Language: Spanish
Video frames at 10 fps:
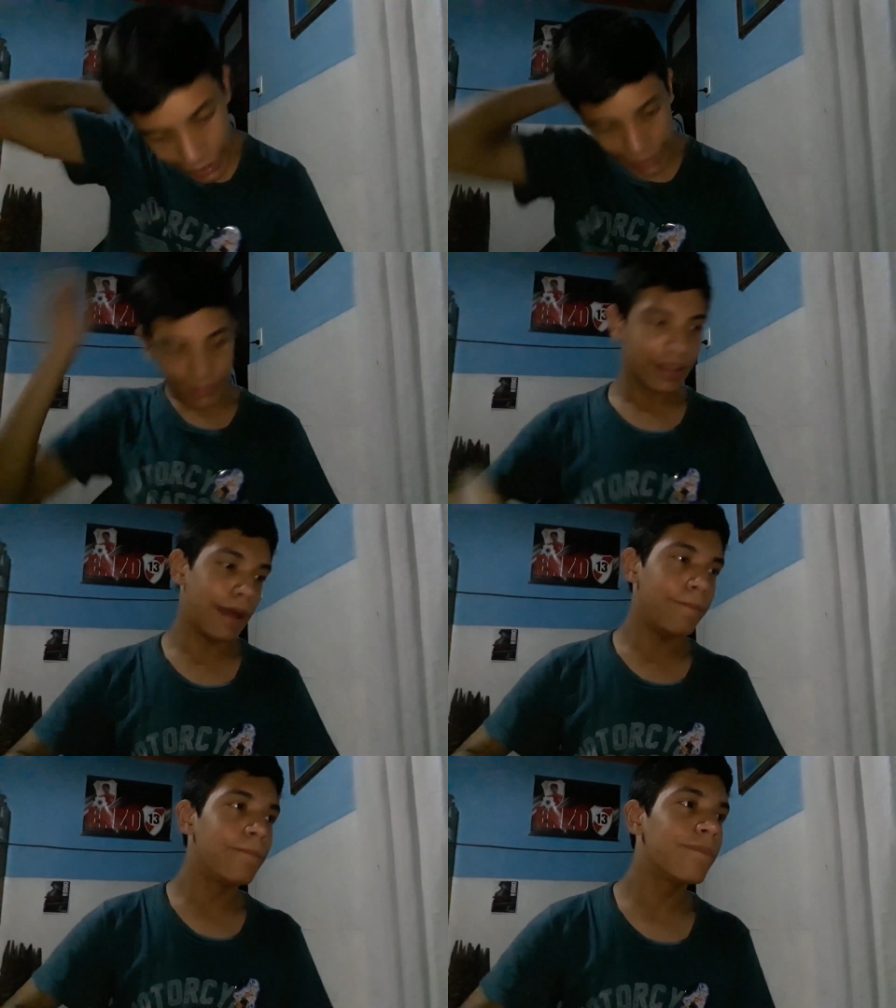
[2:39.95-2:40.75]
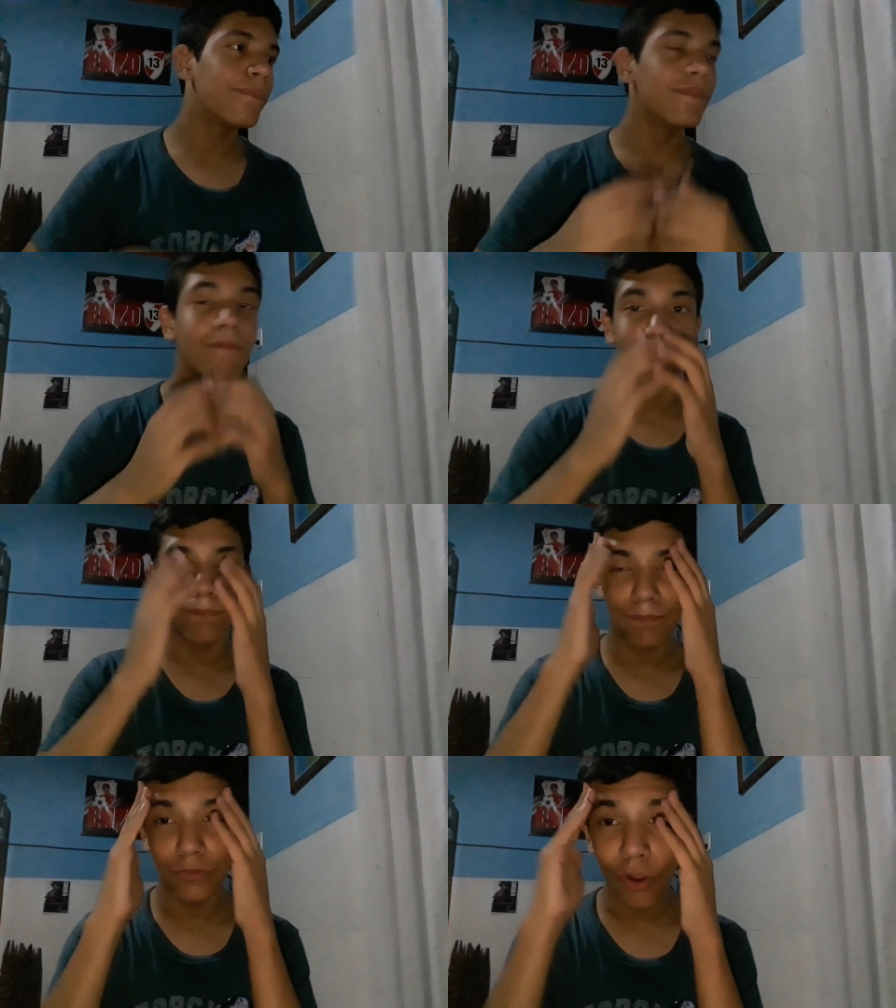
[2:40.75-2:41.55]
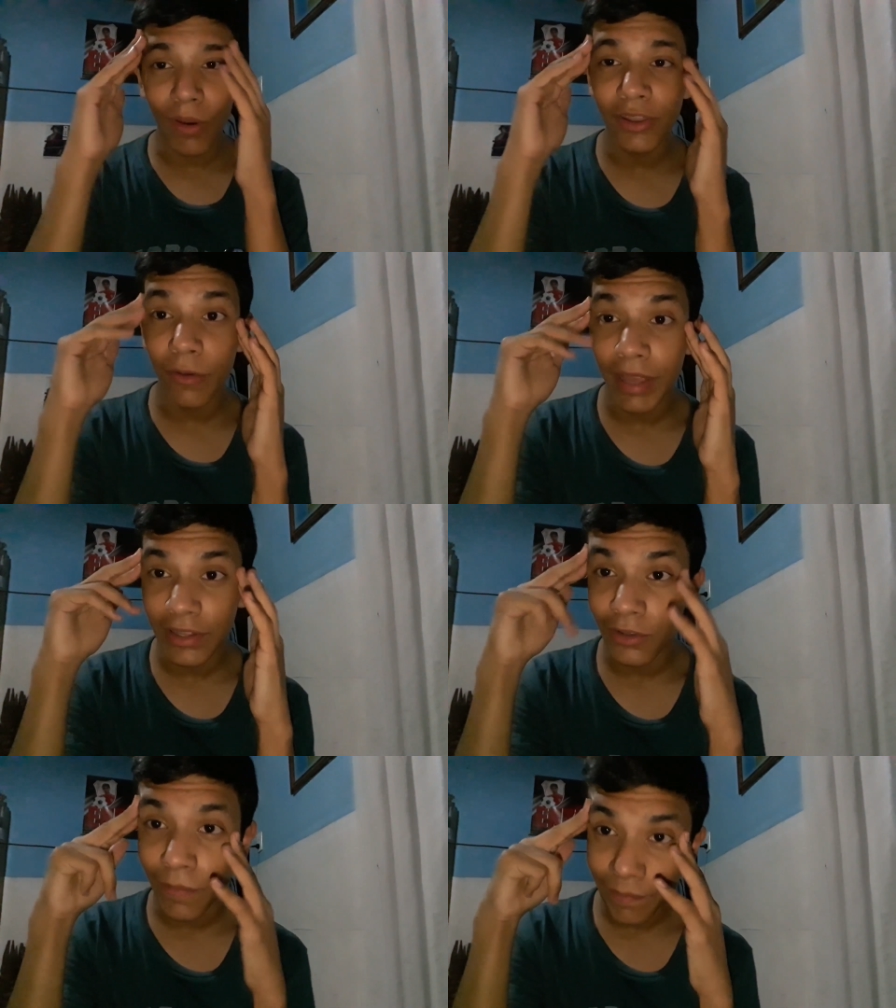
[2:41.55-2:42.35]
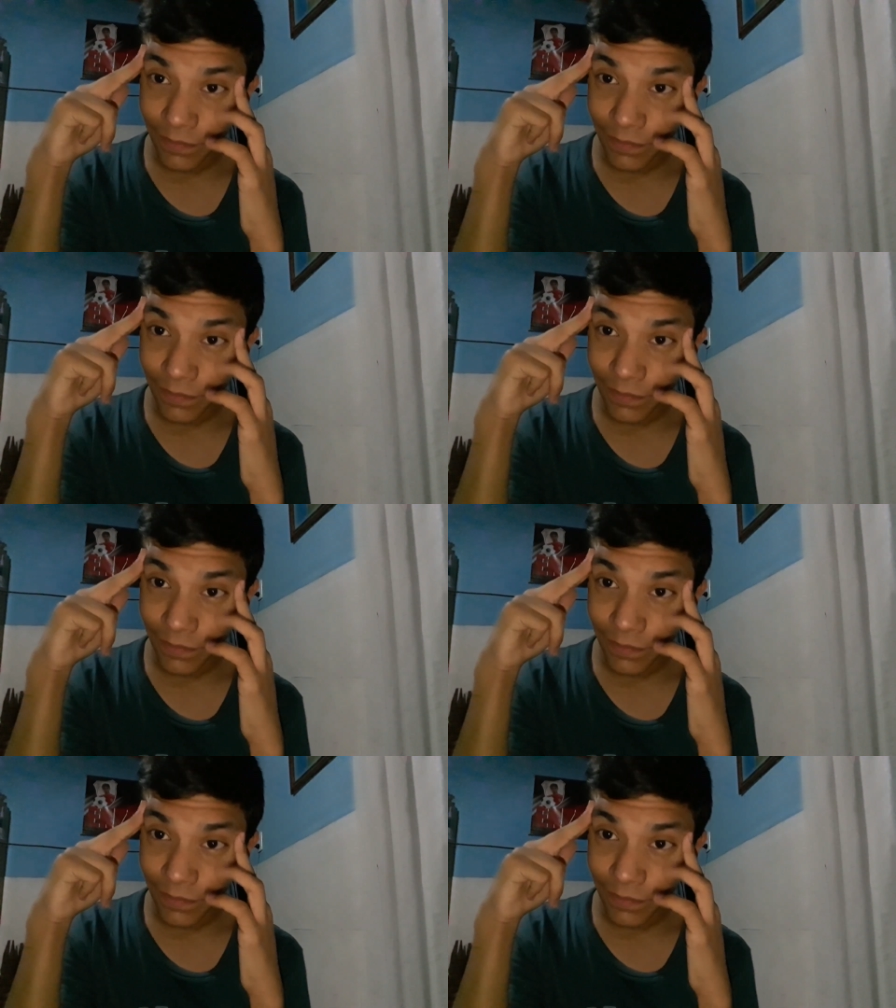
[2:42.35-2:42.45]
y la tira. Yo cuando vi eso,